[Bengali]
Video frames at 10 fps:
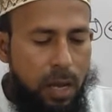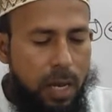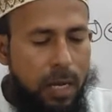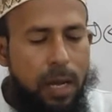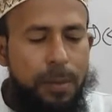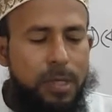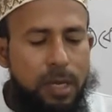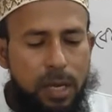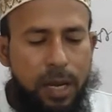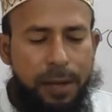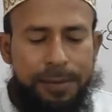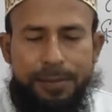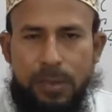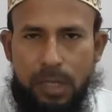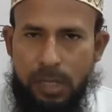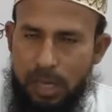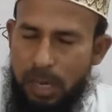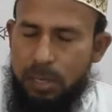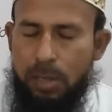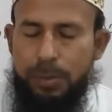আল্লাহ আমাদের ইলাহ
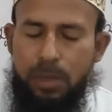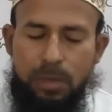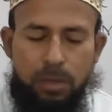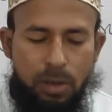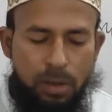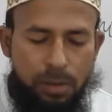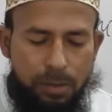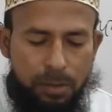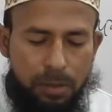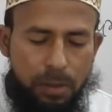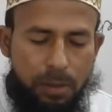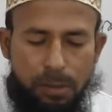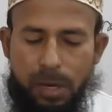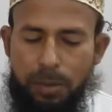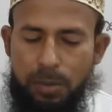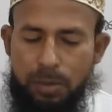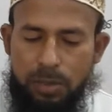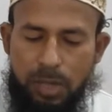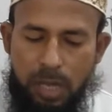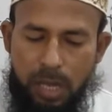ইলাহ শব্দের অর্থ হলো মাবুদ
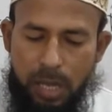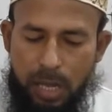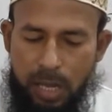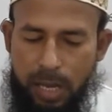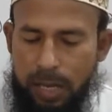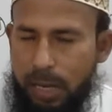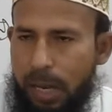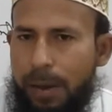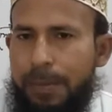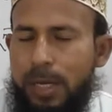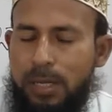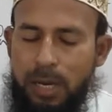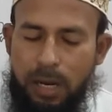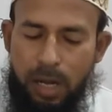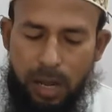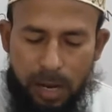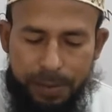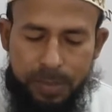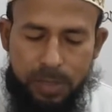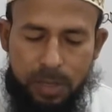আর আমরা তার
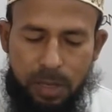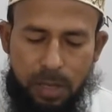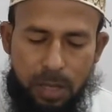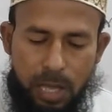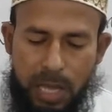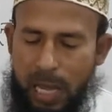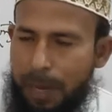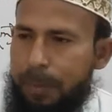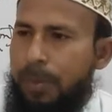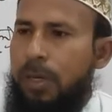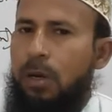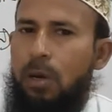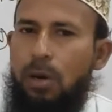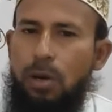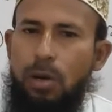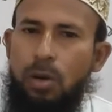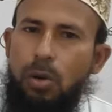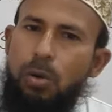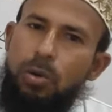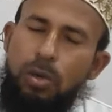আব্দ আব্দ মানে হলো
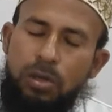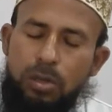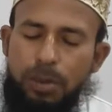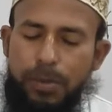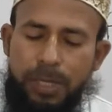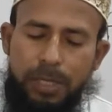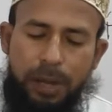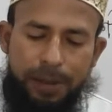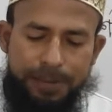অনুগত বান্দা